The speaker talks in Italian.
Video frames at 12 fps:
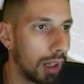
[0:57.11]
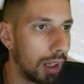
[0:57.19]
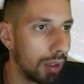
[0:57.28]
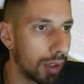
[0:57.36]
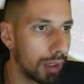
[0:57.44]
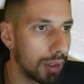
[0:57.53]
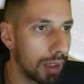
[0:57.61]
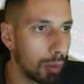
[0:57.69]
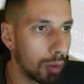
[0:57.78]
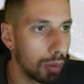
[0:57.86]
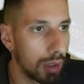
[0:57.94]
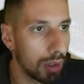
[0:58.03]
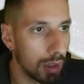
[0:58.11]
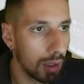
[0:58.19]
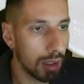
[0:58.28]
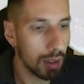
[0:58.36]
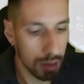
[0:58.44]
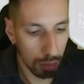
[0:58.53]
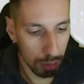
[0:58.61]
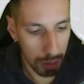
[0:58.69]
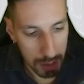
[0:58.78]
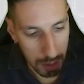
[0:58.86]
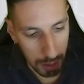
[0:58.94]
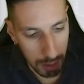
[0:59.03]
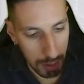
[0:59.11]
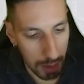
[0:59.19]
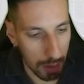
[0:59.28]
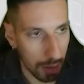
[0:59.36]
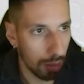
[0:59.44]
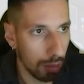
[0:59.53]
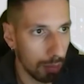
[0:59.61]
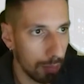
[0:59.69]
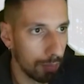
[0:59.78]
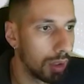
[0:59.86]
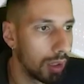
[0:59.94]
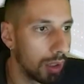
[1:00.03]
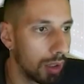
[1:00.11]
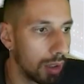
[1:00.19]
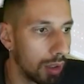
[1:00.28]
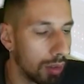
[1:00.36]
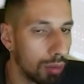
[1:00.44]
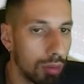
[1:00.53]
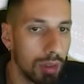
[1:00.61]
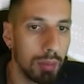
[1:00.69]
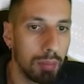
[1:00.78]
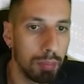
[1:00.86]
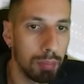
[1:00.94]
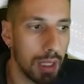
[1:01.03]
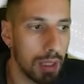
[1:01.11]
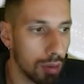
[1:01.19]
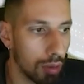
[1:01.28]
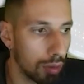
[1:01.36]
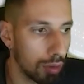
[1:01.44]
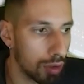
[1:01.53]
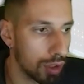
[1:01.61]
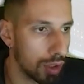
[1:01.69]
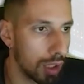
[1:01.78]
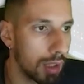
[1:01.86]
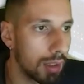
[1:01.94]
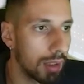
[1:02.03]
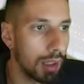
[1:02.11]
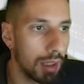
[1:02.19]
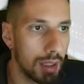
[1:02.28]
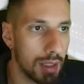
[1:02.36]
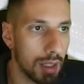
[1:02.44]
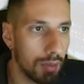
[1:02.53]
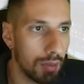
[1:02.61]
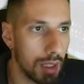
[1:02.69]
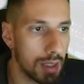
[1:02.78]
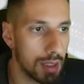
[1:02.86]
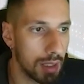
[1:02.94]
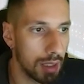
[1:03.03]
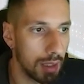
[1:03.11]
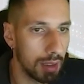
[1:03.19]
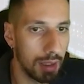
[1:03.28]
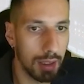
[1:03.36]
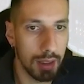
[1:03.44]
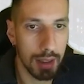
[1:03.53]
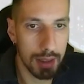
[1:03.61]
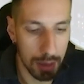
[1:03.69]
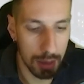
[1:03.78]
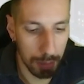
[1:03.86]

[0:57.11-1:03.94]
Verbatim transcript: Allora andiamo quindi innanzitutto a scaricarlo eh, tutti penso conoscete i servizi di desktop